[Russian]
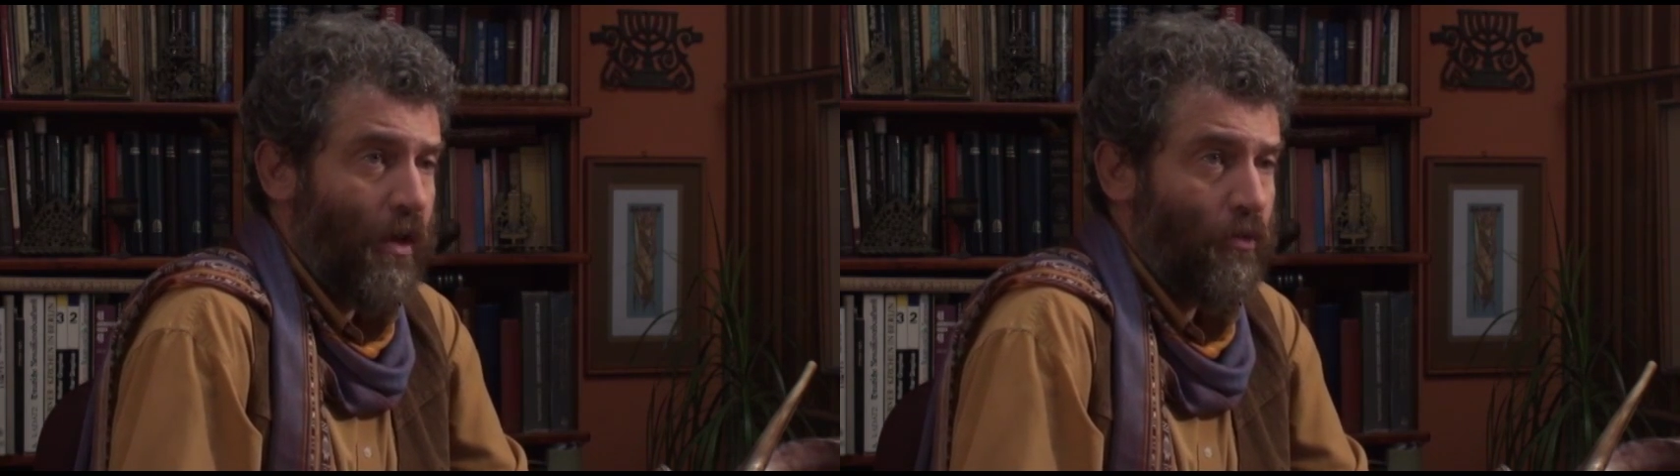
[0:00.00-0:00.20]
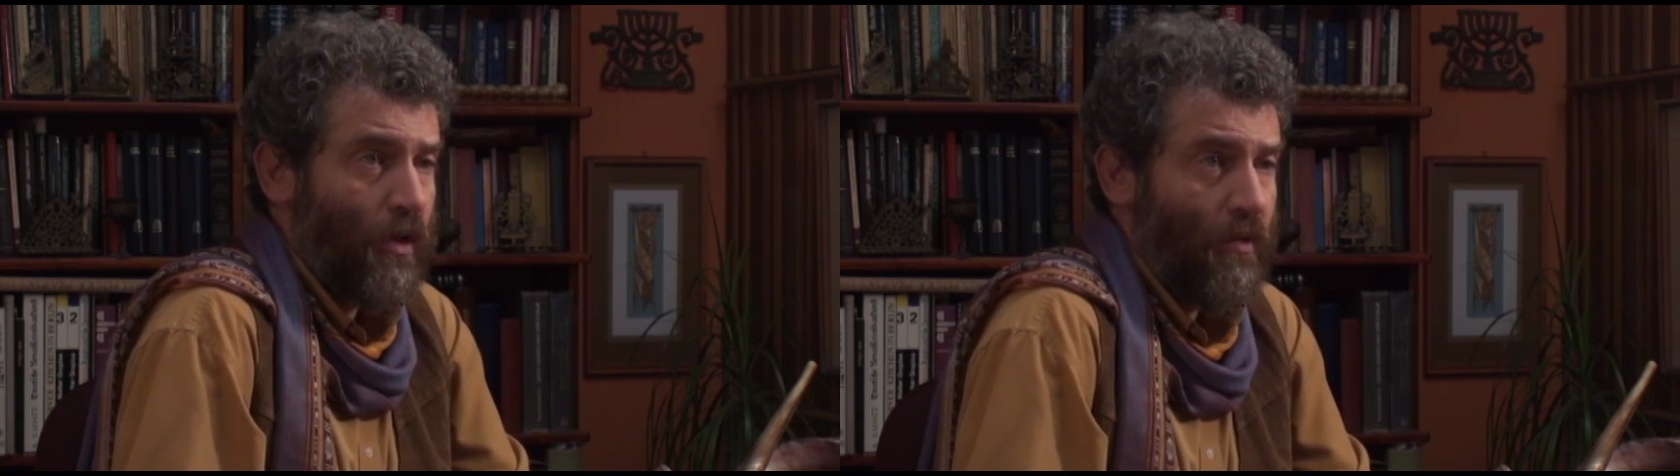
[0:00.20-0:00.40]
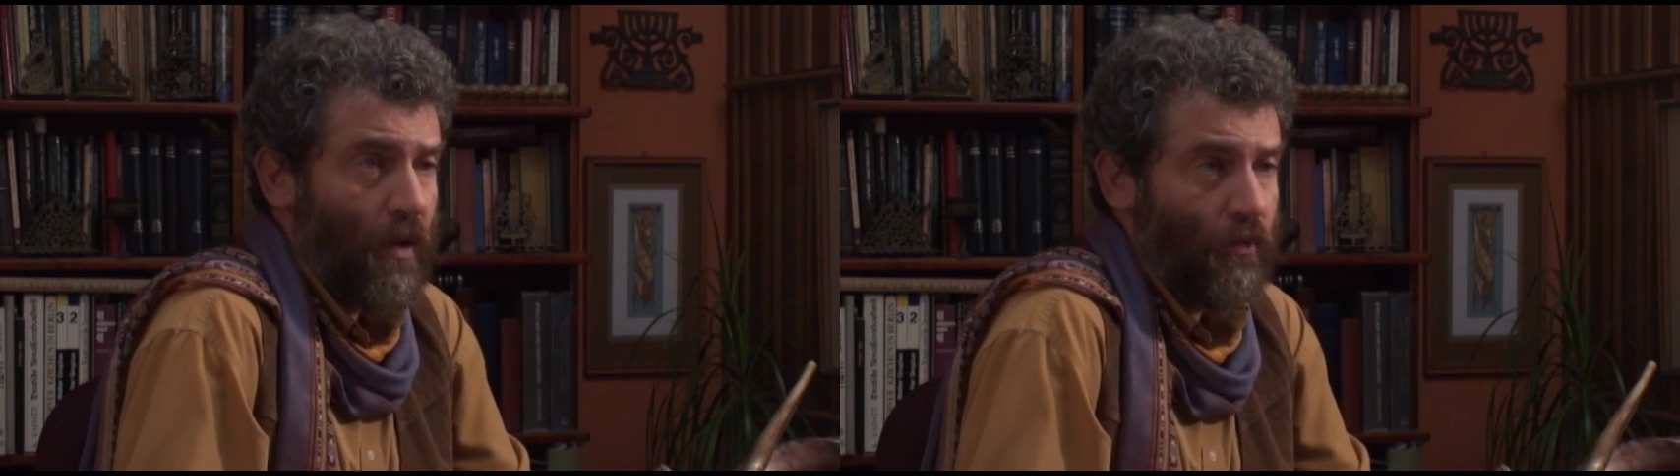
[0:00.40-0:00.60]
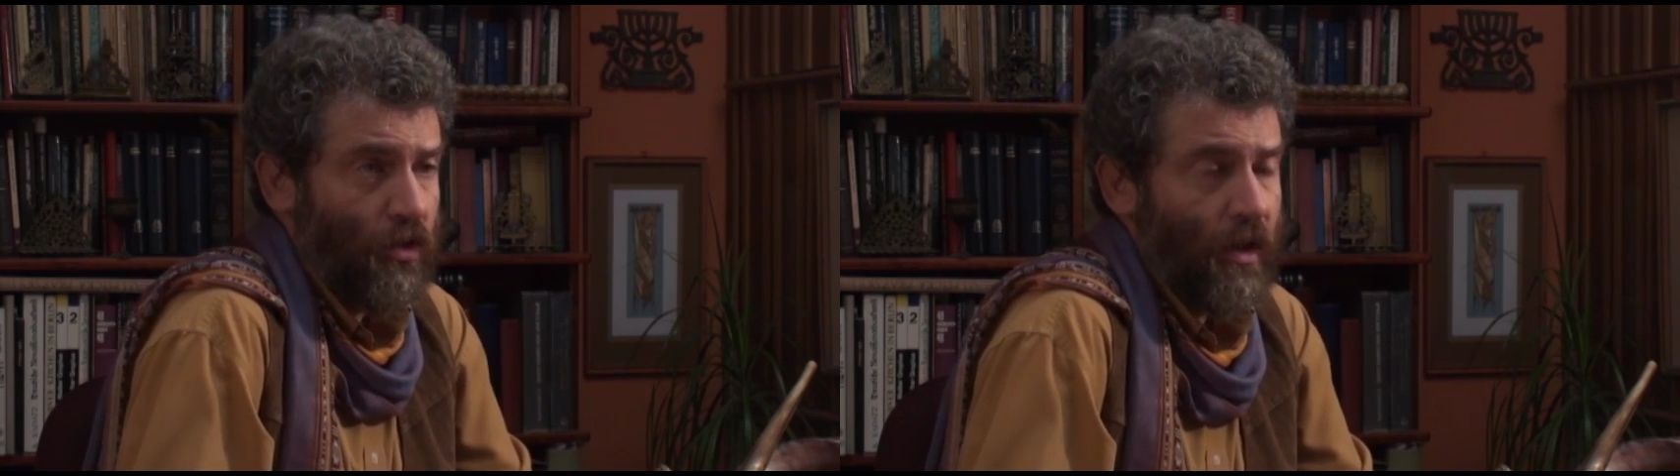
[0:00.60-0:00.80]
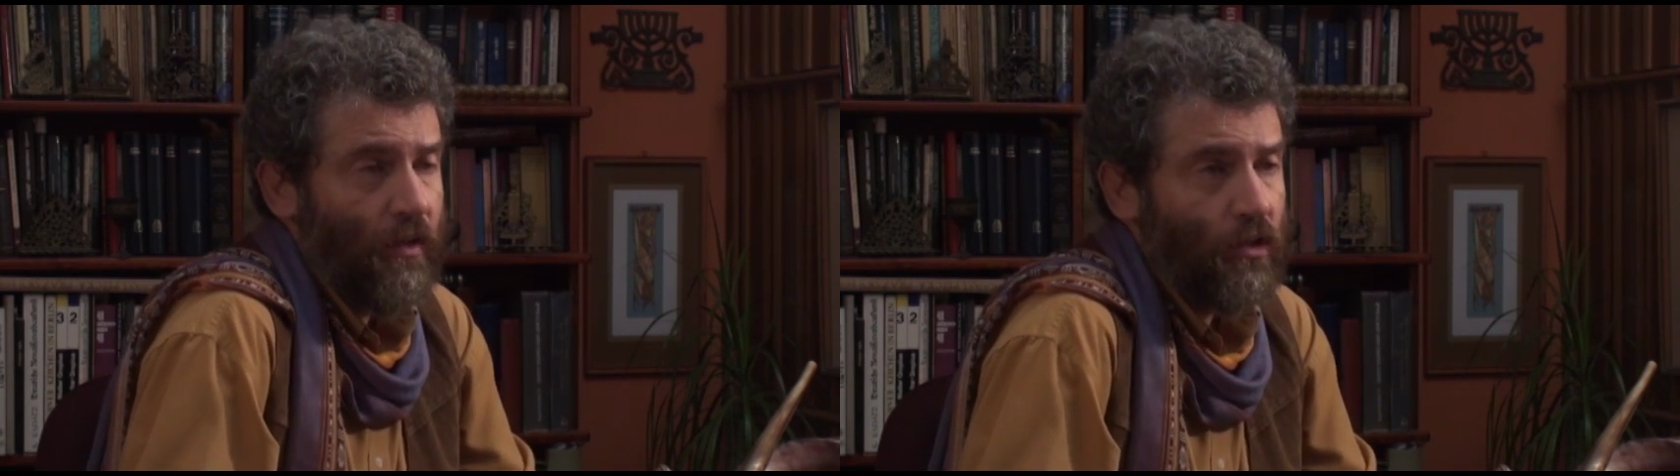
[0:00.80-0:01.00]
эту кровавую
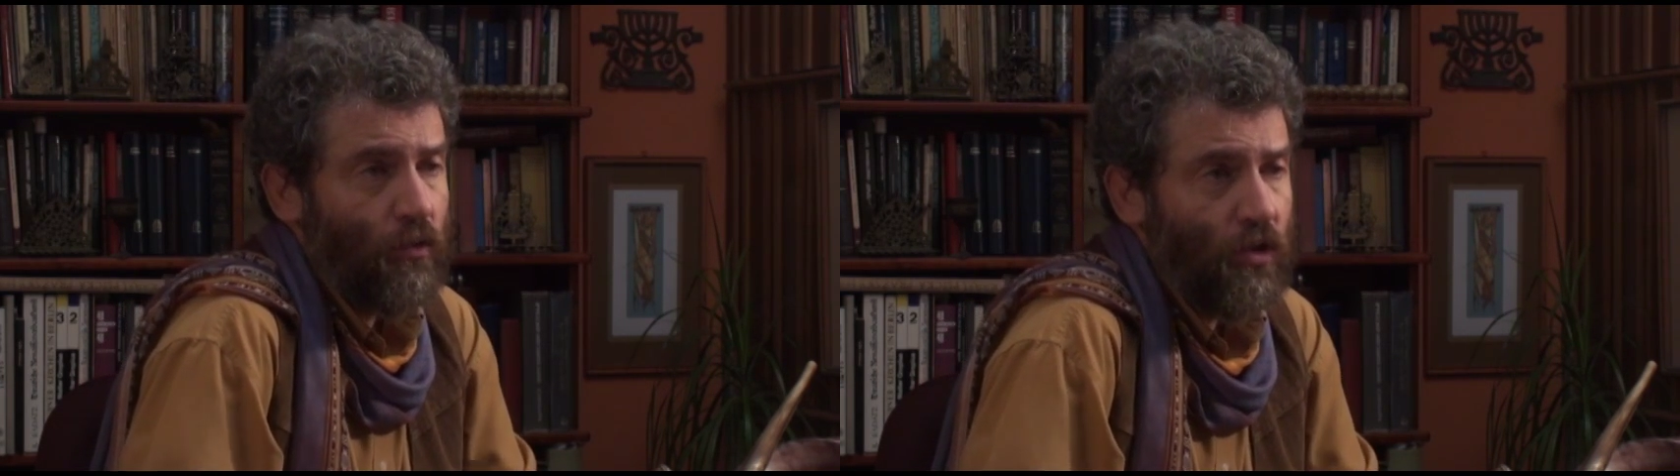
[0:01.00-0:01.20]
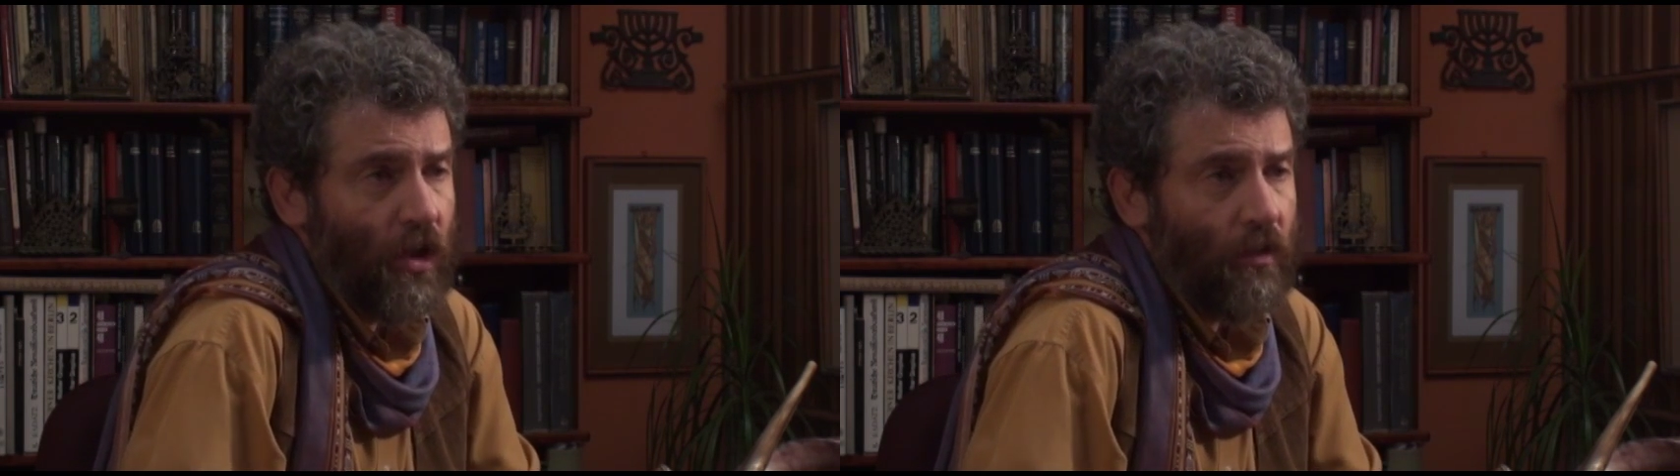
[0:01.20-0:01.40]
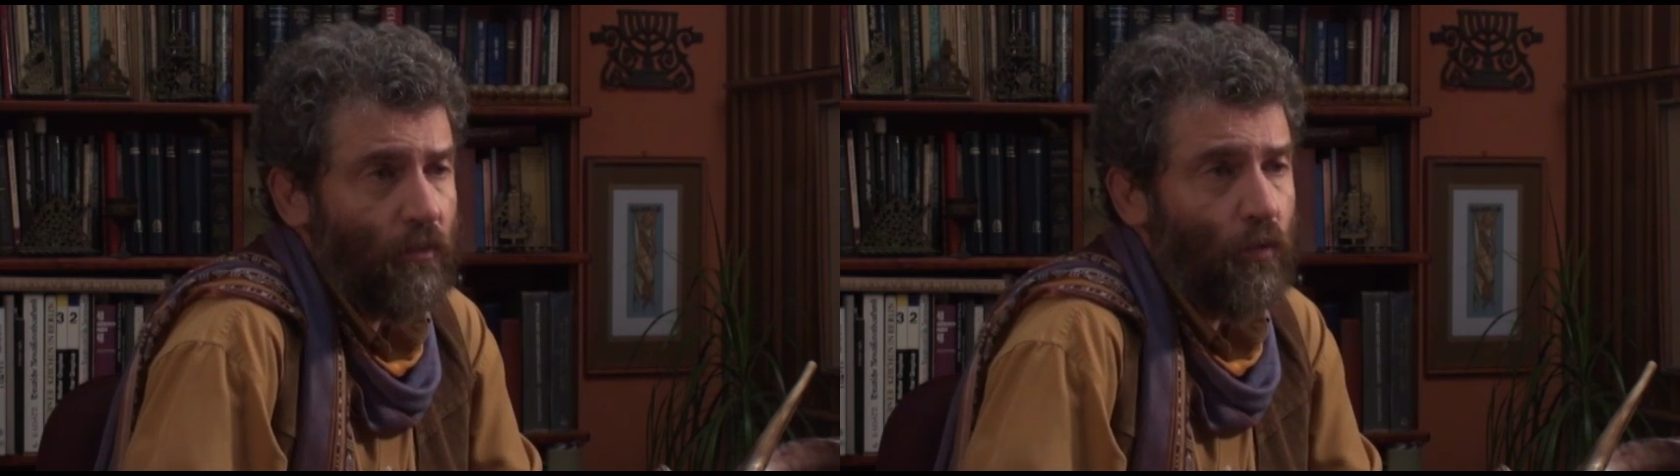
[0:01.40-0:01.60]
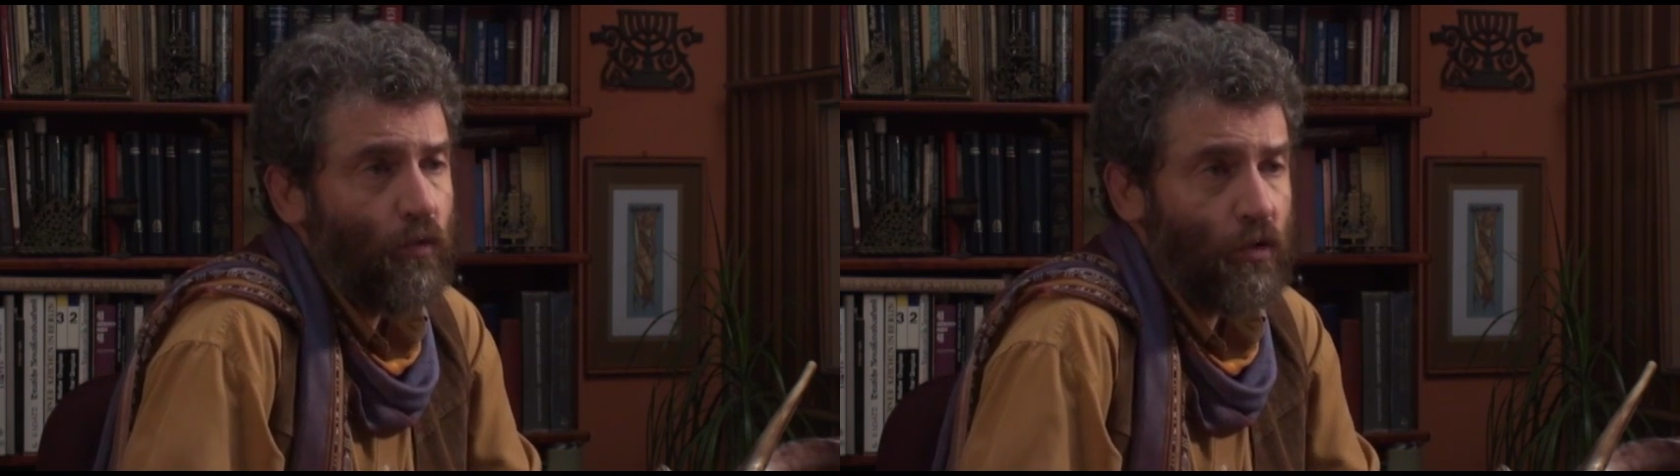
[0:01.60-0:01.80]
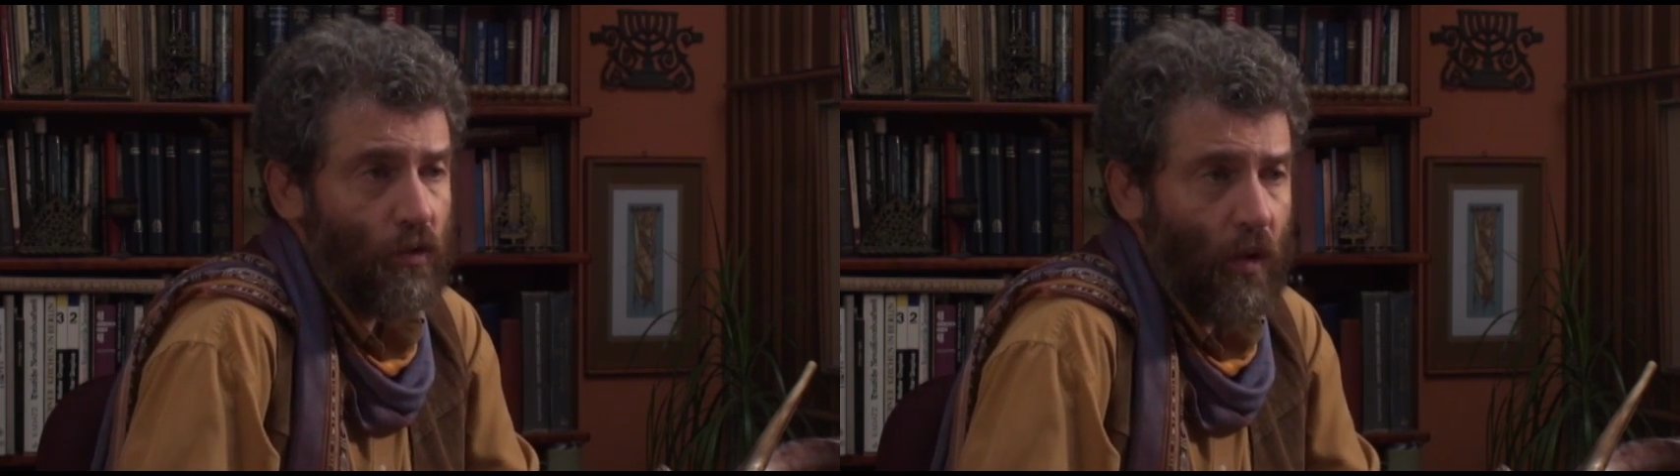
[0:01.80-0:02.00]
человеческую жертву
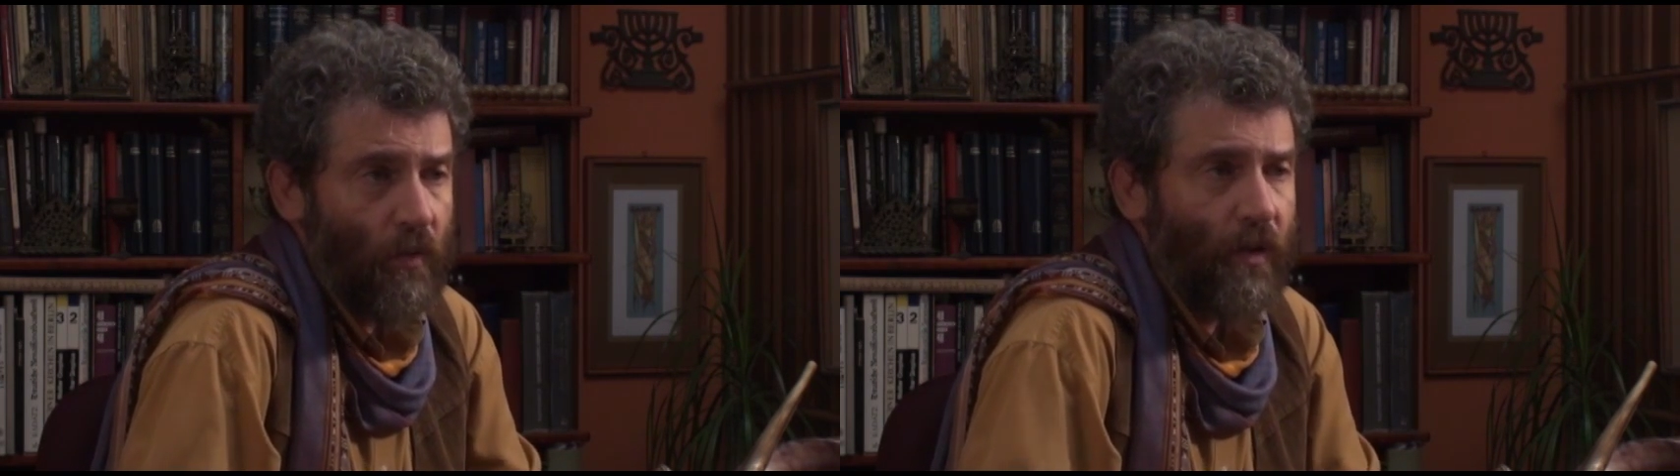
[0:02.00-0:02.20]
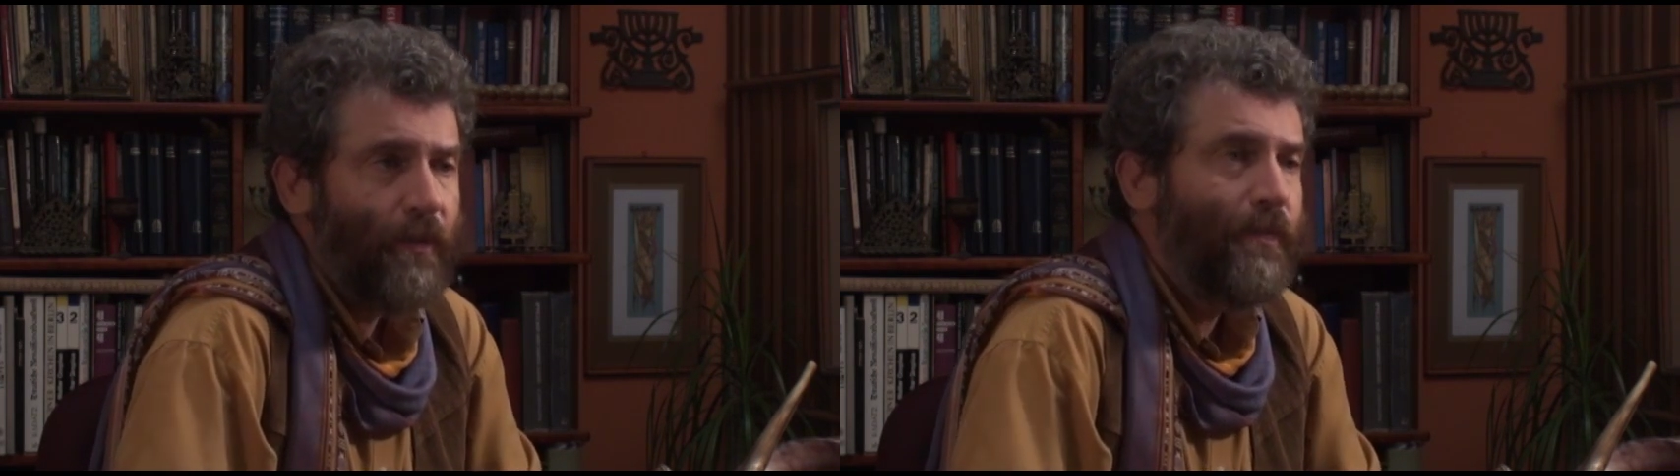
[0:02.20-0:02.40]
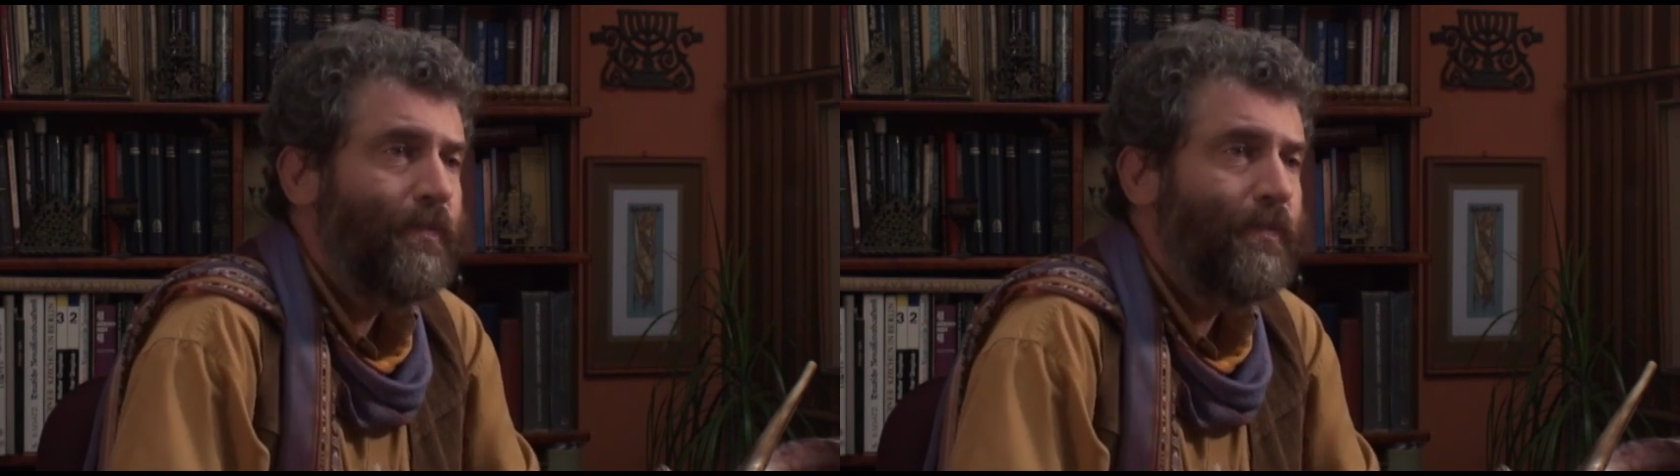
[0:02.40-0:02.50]
условие